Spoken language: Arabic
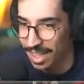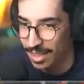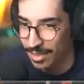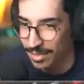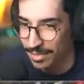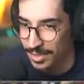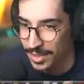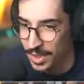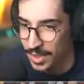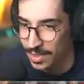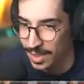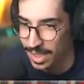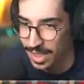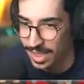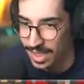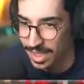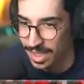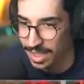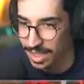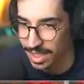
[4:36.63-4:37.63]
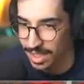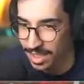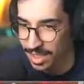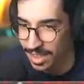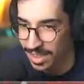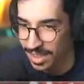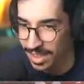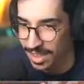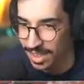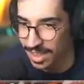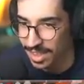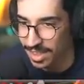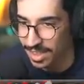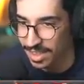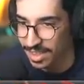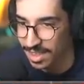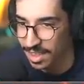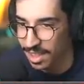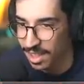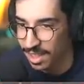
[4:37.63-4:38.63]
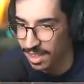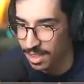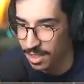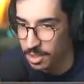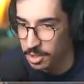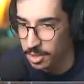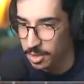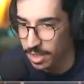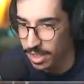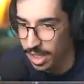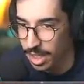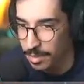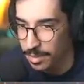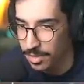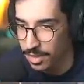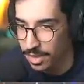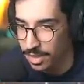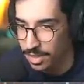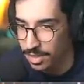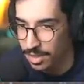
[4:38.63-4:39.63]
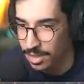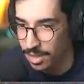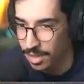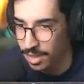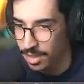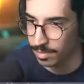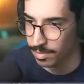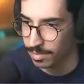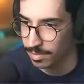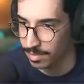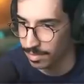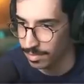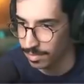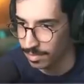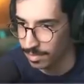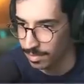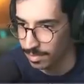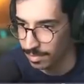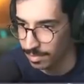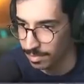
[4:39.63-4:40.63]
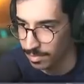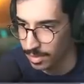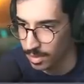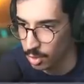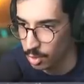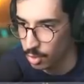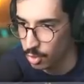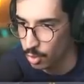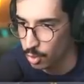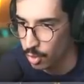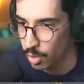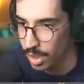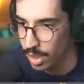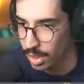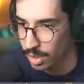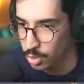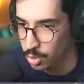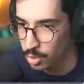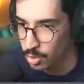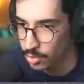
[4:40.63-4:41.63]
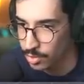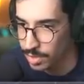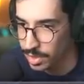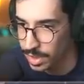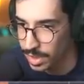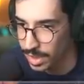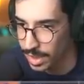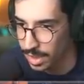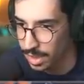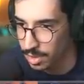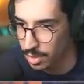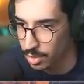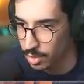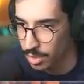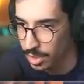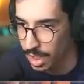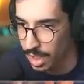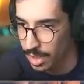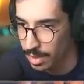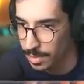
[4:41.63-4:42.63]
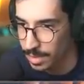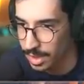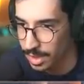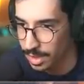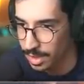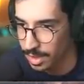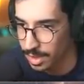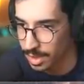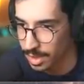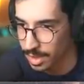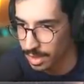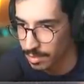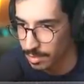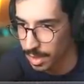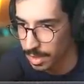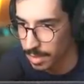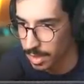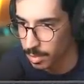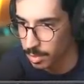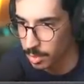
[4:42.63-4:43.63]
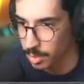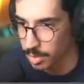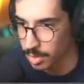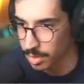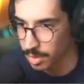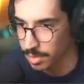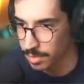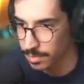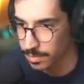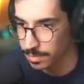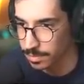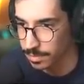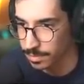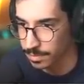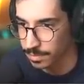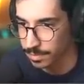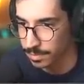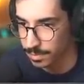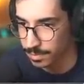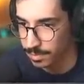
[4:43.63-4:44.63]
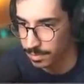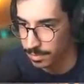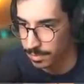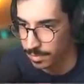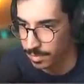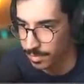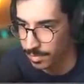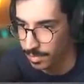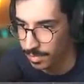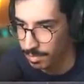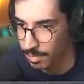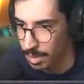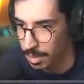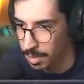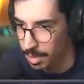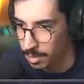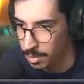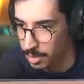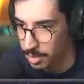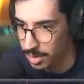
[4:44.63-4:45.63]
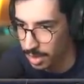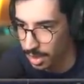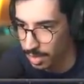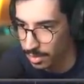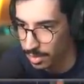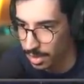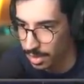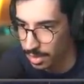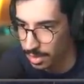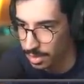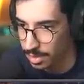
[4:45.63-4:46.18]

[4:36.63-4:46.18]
ألف شي ترك الكورة قام يفجر هو شوف يعني أصله طالما ما معي بوست ما معي بوست تكفى.